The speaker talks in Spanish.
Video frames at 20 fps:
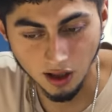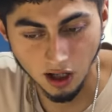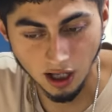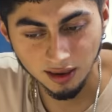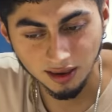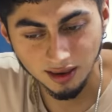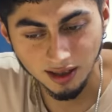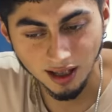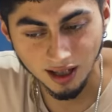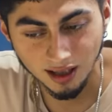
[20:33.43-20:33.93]

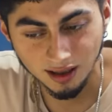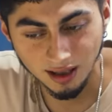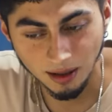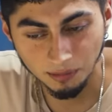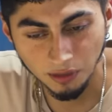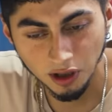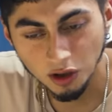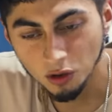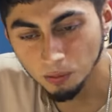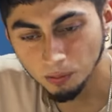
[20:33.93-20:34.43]
hasta
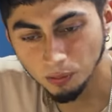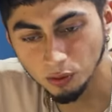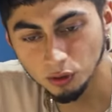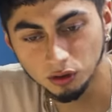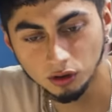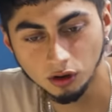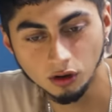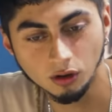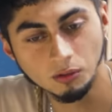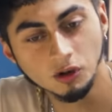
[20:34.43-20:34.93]
también un
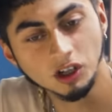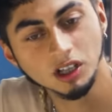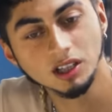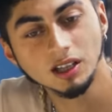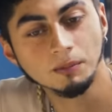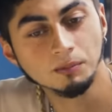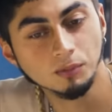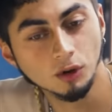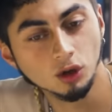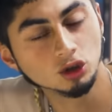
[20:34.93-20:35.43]
punto, como que
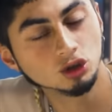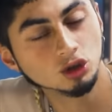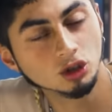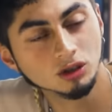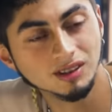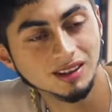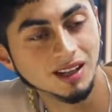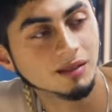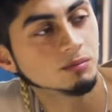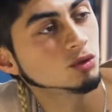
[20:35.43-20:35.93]
tampoco
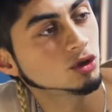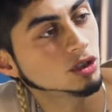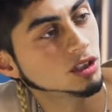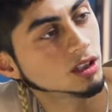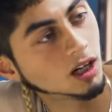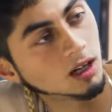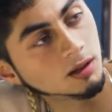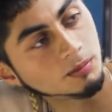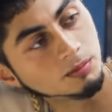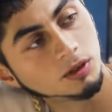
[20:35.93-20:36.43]
soy tan
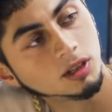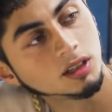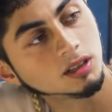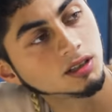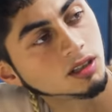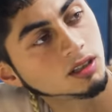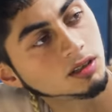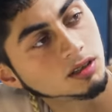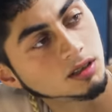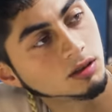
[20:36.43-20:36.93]
musical, por
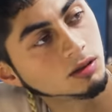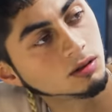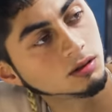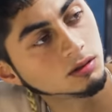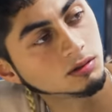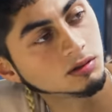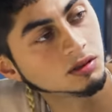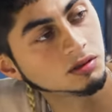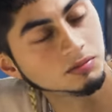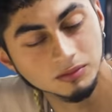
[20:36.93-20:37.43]
así decirlo.
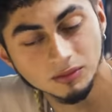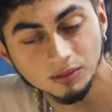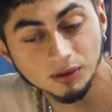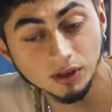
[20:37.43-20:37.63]
Ah.